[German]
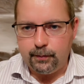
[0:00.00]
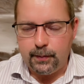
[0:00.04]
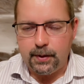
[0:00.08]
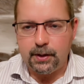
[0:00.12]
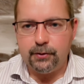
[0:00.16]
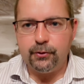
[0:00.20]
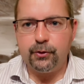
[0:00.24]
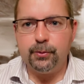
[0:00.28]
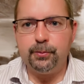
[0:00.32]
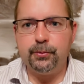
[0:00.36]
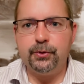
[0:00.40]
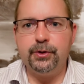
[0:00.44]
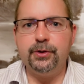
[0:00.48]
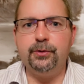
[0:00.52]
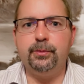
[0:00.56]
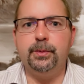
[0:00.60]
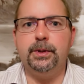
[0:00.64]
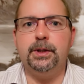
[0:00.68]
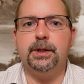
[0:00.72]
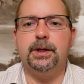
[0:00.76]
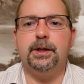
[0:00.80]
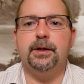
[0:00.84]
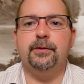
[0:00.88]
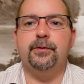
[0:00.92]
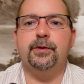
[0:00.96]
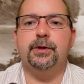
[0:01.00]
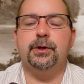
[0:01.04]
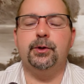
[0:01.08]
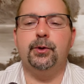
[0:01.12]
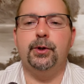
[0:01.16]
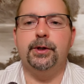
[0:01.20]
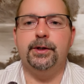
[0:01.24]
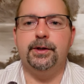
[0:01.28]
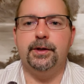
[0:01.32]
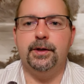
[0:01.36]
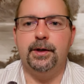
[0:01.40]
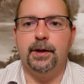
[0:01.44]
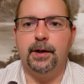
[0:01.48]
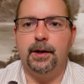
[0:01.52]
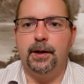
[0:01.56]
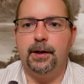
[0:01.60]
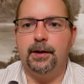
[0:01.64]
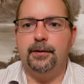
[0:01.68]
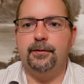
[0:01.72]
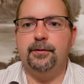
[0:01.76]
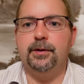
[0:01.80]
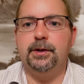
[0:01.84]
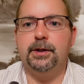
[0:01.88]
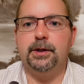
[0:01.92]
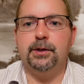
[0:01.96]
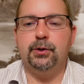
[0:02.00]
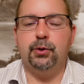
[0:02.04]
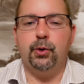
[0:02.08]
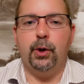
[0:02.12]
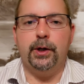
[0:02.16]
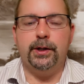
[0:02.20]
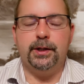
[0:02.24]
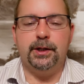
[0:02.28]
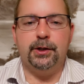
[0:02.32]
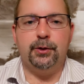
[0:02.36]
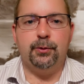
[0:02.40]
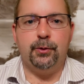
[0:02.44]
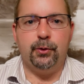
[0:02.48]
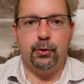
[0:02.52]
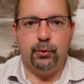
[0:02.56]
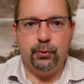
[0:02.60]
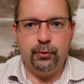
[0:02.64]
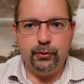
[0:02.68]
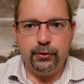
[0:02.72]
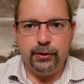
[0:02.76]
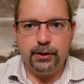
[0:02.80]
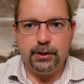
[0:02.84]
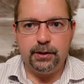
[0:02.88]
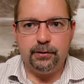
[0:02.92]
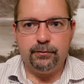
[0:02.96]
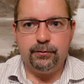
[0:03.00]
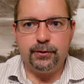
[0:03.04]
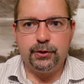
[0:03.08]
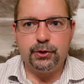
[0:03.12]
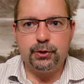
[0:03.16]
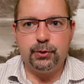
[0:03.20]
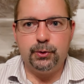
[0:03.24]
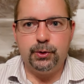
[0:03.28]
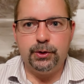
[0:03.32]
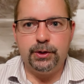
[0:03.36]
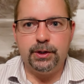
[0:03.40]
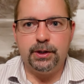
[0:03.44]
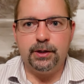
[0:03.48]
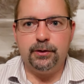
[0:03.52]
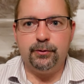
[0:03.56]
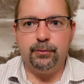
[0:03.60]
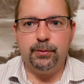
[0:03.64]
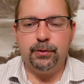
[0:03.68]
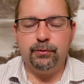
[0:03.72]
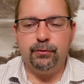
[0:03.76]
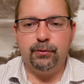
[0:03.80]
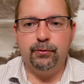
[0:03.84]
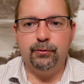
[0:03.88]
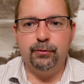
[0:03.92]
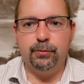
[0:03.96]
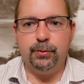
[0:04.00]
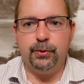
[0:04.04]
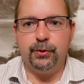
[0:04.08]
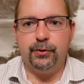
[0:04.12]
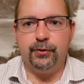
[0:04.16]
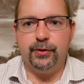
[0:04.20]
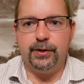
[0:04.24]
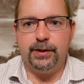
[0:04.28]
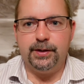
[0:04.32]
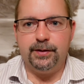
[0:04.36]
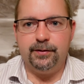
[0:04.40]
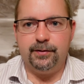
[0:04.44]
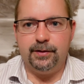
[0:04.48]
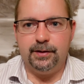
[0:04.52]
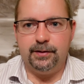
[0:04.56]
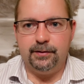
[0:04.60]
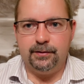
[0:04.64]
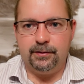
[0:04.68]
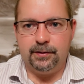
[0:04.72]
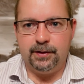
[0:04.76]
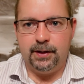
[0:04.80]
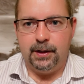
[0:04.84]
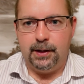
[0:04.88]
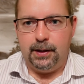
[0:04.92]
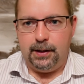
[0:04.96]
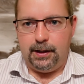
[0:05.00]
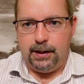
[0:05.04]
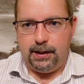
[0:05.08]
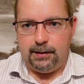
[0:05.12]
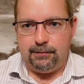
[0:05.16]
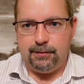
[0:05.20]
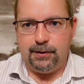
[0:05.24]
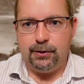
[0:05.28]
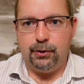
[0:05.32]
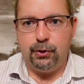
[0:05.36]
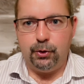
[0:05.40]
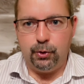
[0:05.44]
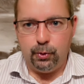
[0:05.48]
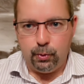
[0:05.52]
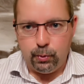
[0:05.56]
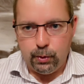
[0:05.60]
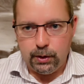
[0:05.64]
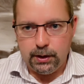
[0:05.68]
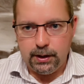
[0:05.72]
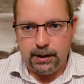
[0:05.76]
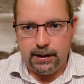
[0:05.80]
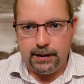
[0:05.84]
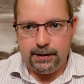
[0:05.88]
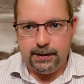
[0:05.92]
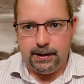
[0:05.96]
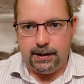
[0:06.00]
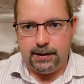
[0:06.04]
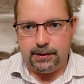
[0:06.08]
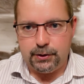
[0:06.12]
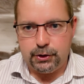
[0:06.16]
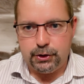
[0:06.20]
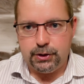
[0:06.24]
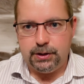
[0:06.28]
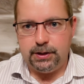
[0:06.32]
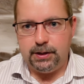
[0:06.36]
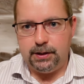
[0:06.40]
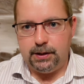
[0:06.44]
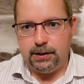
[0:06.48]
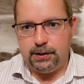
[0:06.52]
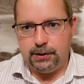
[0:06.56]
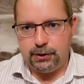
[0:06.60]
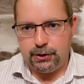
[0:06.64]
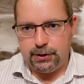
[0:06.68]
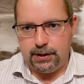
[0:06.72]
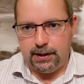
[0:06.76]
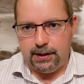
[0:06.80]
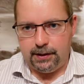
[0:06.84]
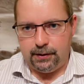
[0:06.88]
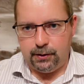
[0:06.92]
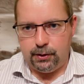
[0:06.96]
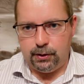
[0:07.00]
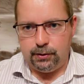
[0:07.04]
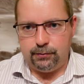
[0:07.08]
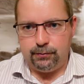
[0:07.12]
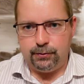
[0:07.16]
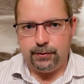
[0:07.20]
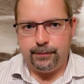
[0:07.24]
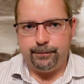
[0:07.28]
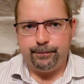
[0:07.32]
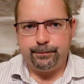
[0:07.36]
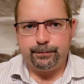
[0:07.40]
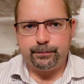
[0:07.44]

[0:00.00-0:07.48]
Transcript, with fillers: Also Prismian kann sich heute sicher deutlich günstiger verschulden als mit 5% Zinsen, aber nur ein Ansteigen äh, auf